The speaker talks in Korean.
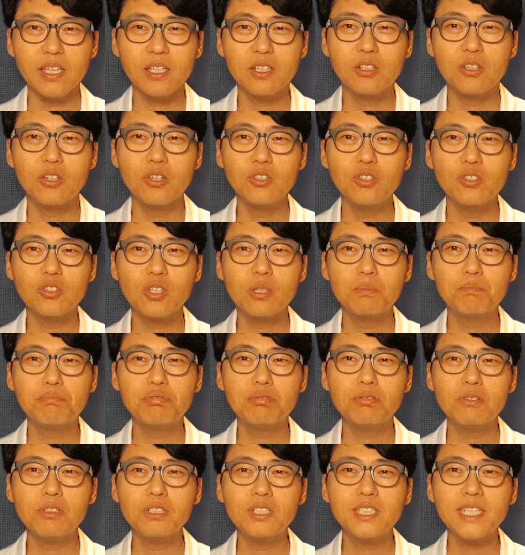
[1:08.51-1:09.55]
이 근육을
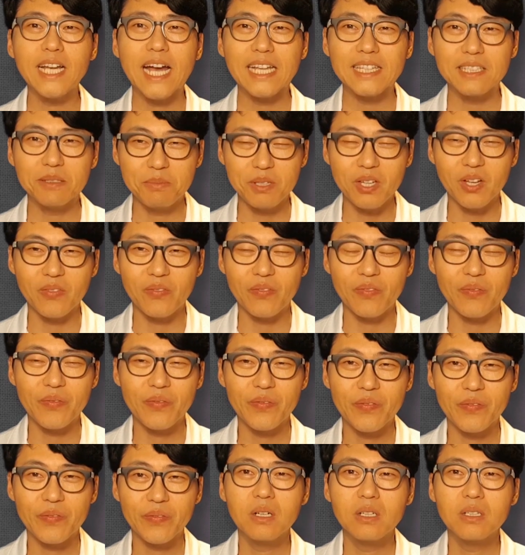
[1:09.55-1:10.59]
풀지 않으면
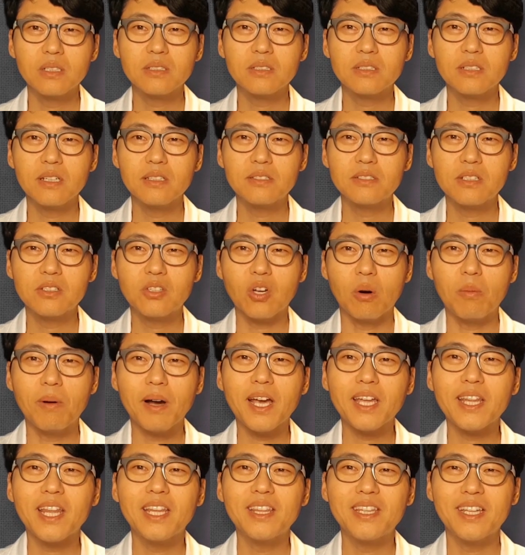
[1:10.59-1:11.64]
스트레스를 더
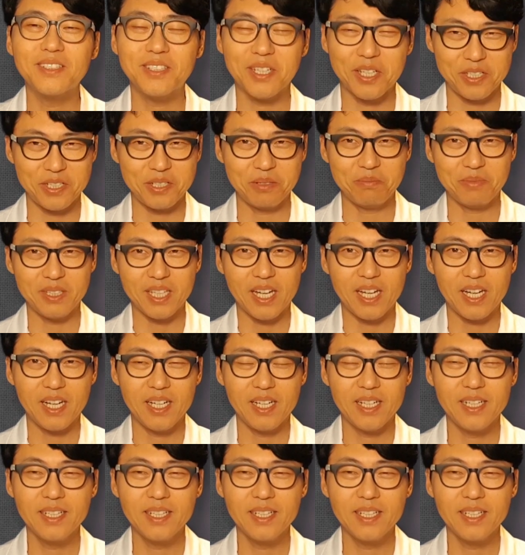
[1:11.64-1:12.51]
받게 된다는 사실입니다.